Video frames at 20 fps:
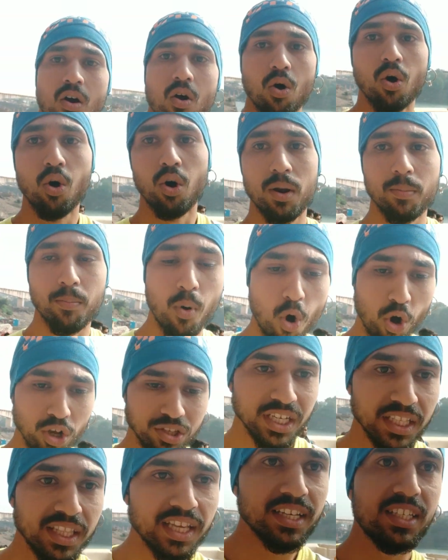और बहुत
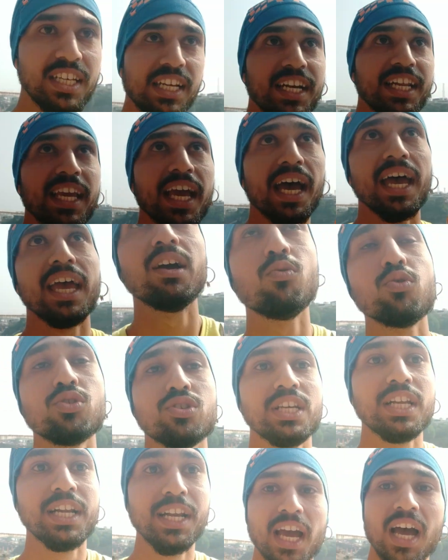ज़्यादा सीढ़िया है वो
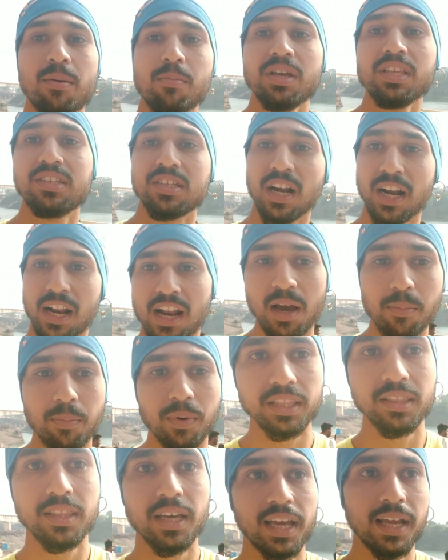सीढ़िया हमें चढ़ना
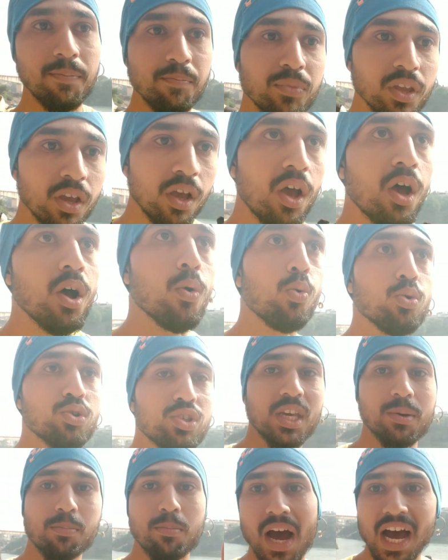पड़ता है
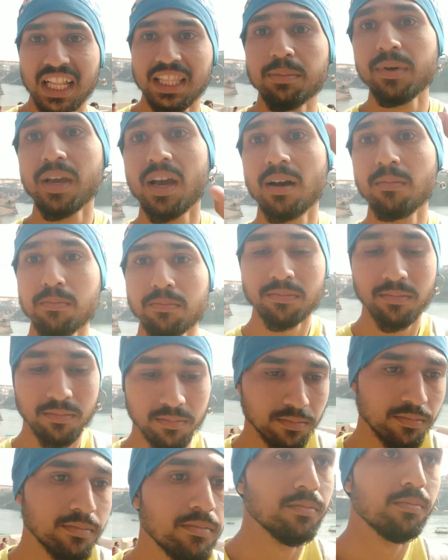उसके बाद में हम
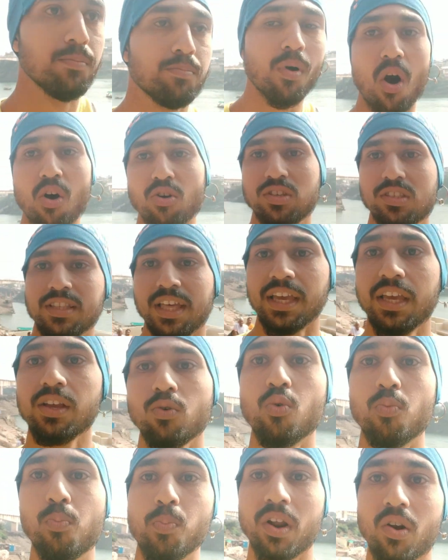पहुँचते हैं
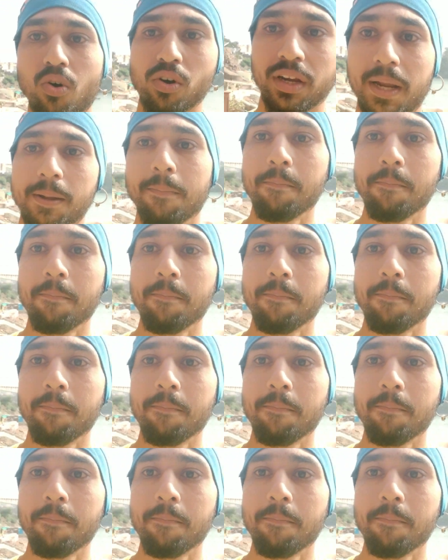ऊपर ओके